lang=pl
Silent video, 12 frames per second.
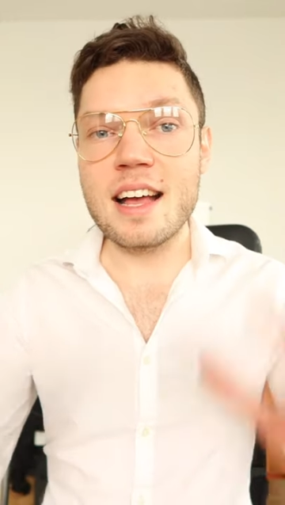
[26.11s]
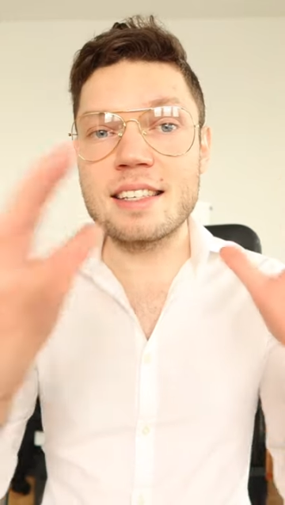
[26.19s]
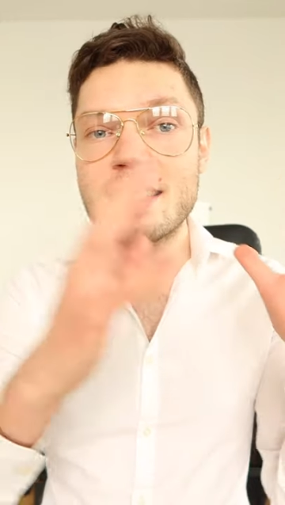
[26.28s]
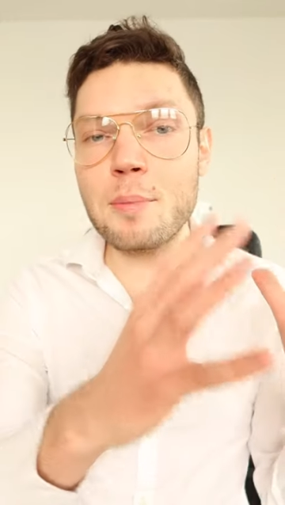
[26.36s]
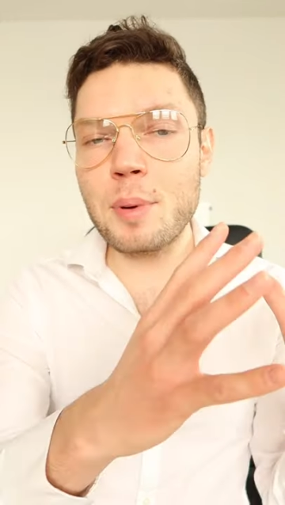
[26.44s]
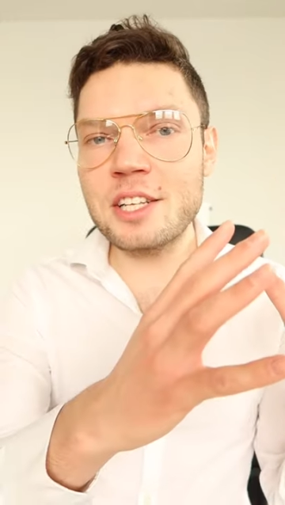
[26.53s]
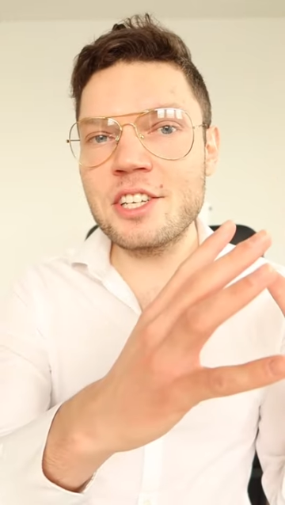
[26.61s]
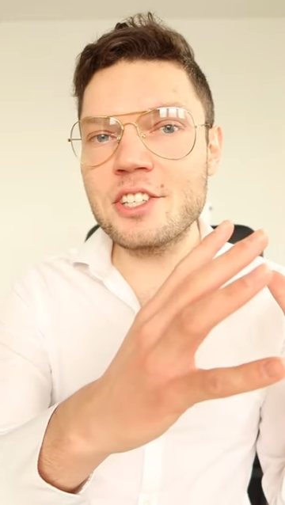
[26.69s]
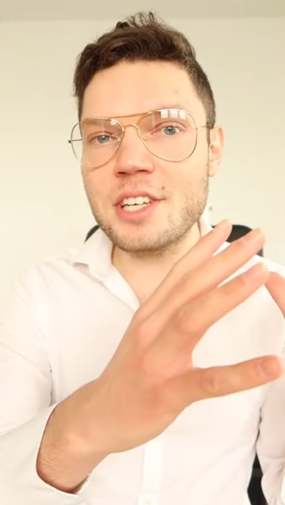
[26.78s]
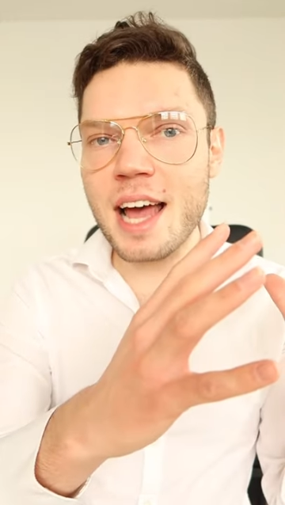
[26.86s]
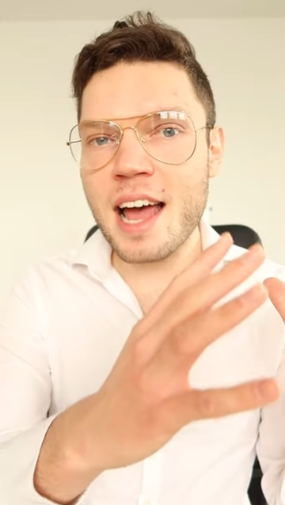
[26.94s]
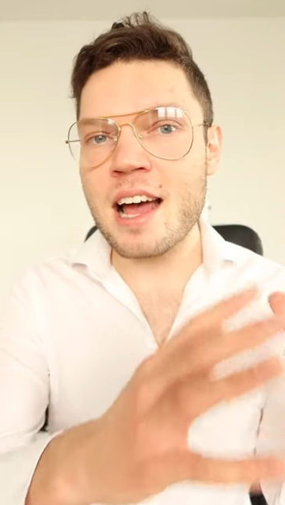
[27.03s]

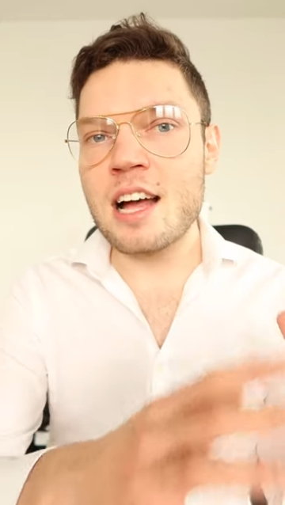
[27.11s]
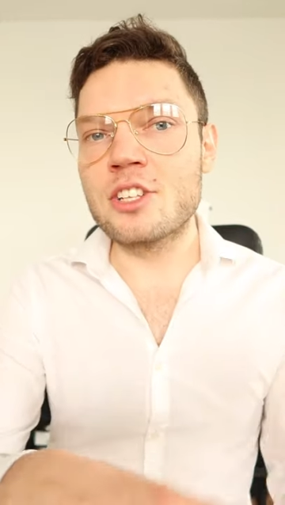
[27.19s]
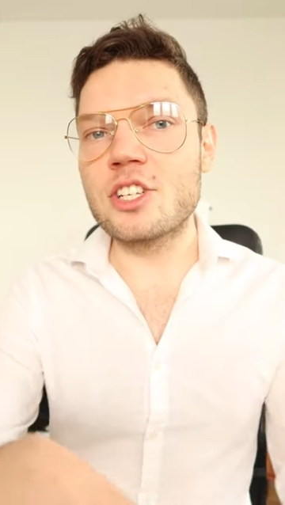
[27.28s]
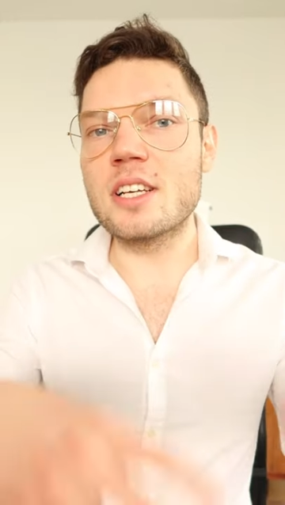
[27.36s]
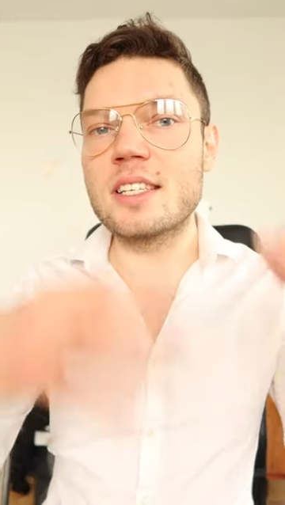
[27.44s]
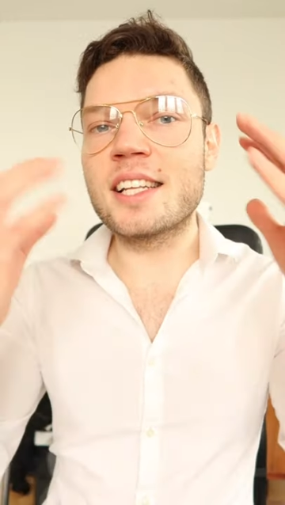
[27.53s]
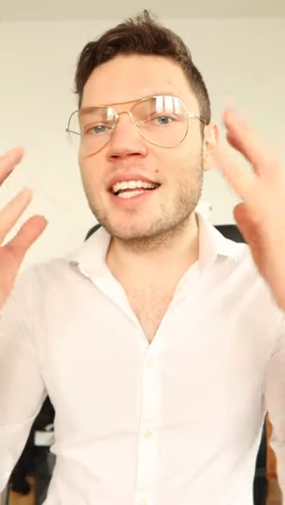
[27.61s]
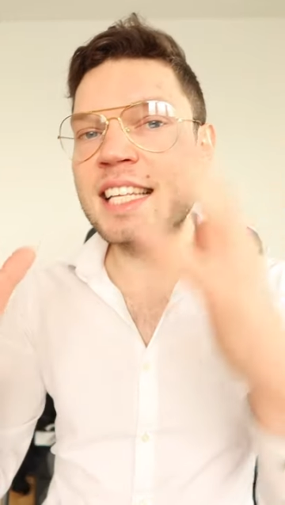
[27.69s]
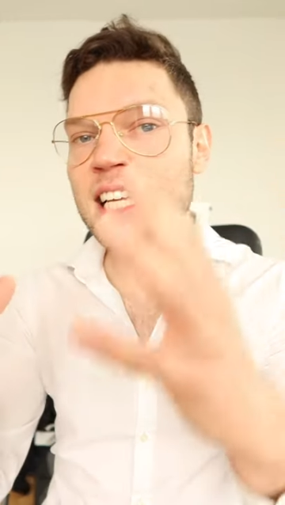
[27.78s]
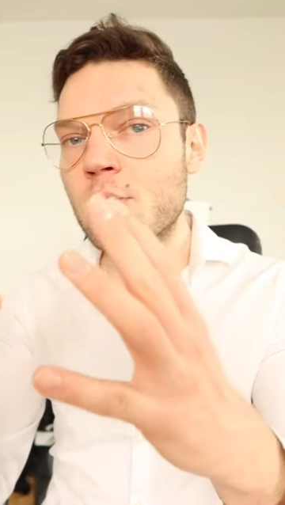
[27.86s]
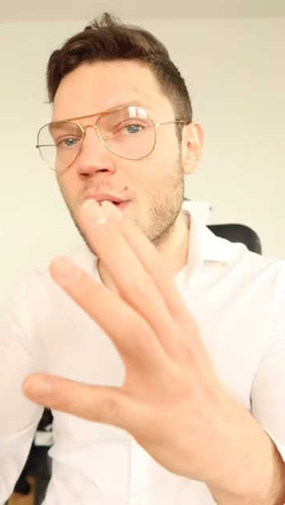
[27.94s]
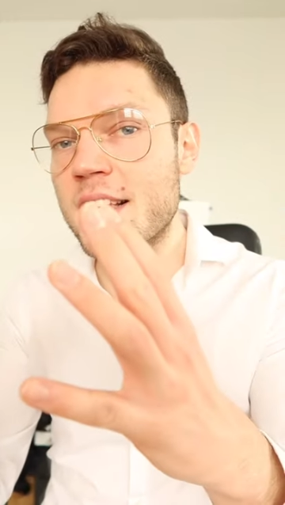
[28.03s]
Zapłacicie czy
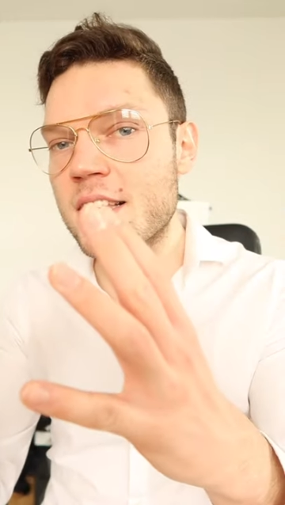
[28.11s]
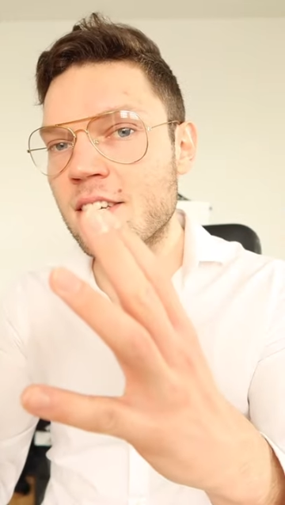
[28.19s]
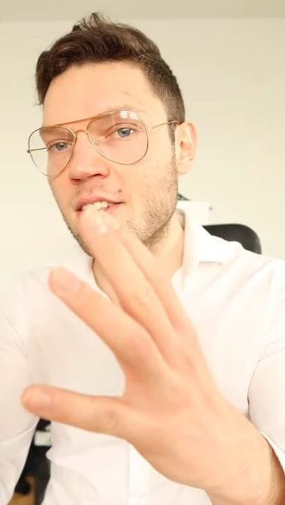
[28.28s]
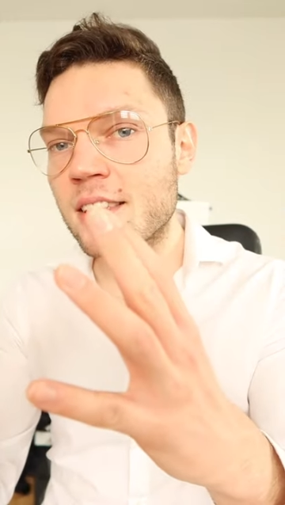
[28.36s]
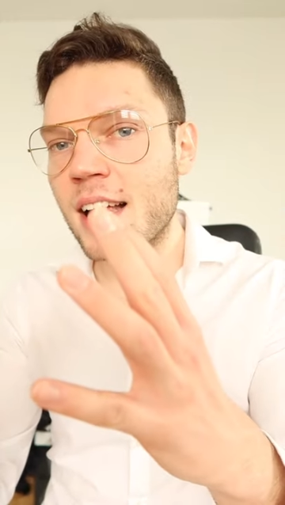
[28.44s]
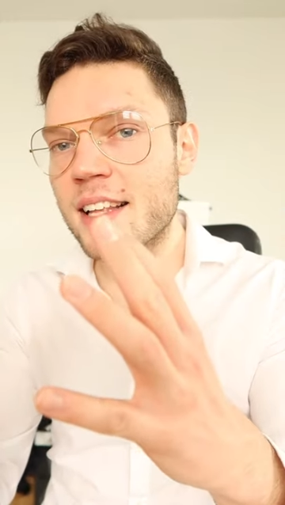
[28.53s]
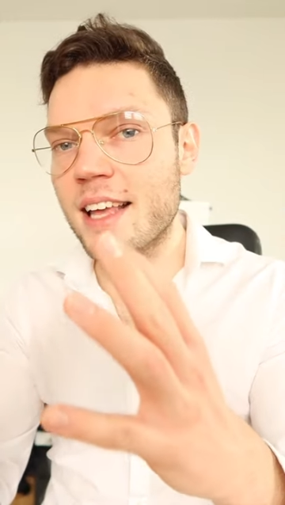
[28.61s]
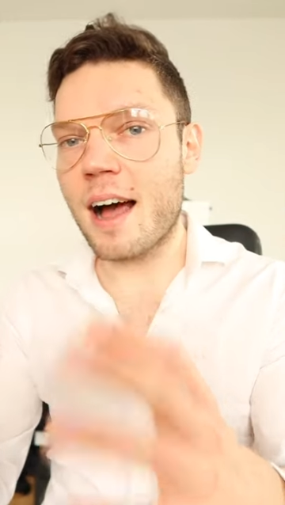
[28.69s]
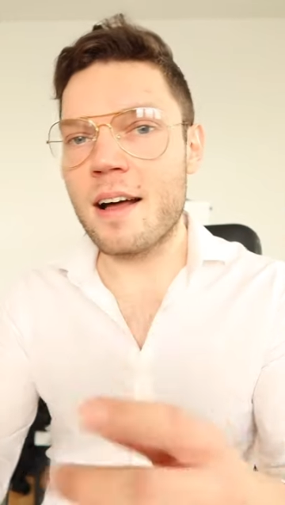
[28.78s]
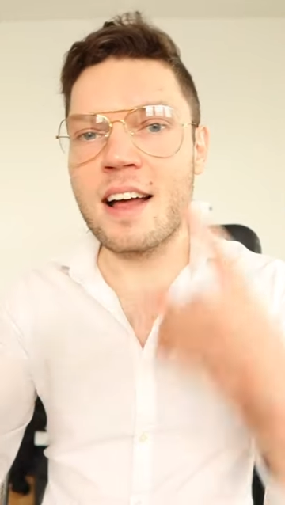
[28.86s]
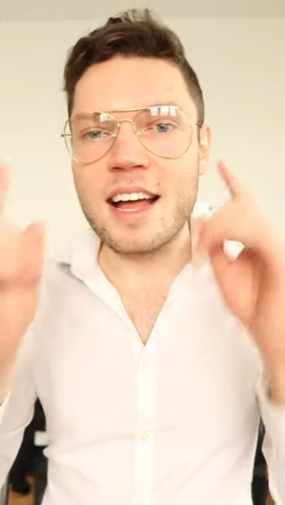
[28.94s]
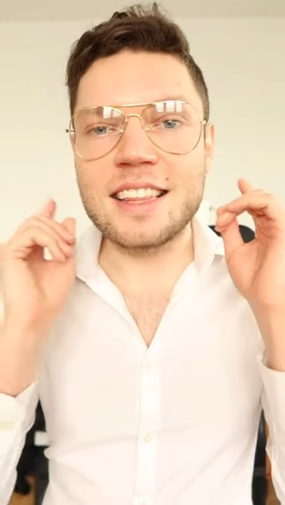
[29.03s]
zrezygnujecie z
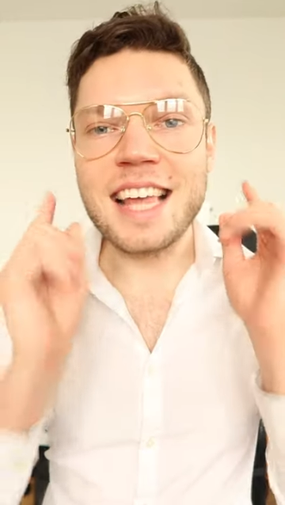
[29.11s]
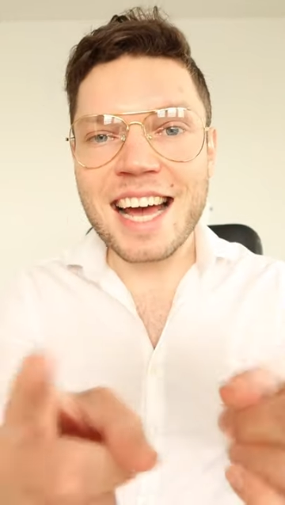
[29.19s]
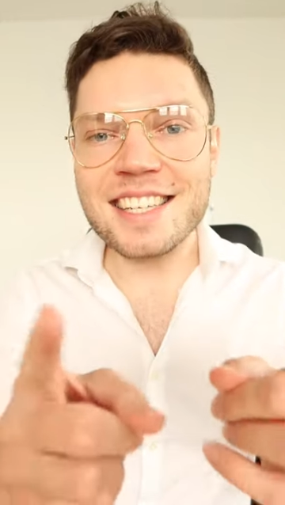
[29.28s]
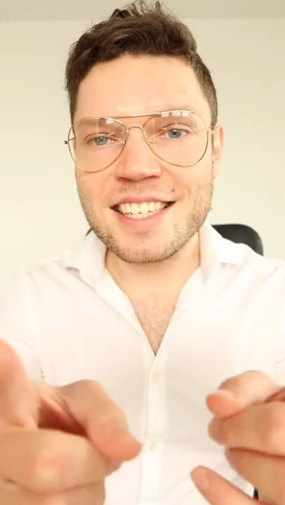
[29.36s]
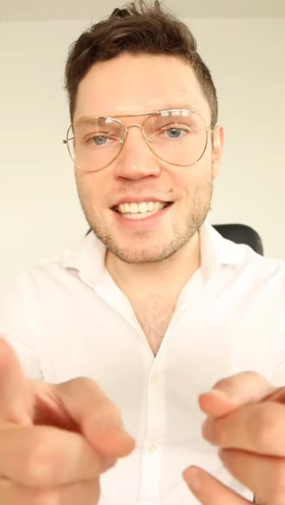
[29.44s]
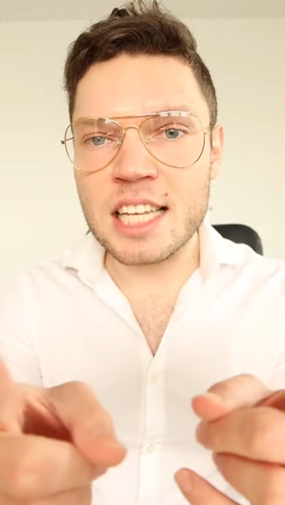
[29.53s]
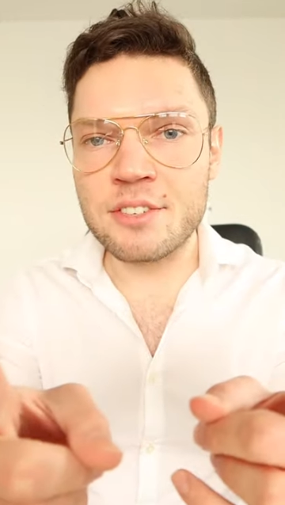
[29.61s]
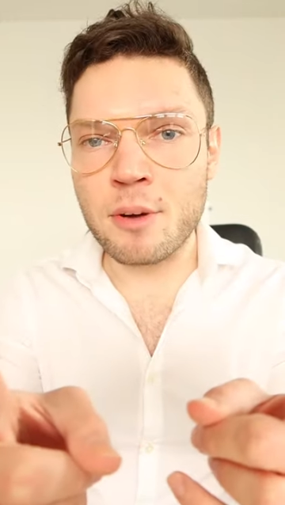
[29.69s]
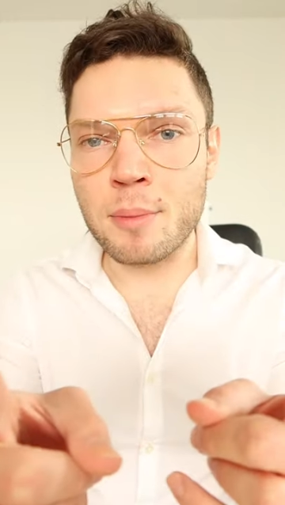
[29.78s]
oglądania? Dajcie znać w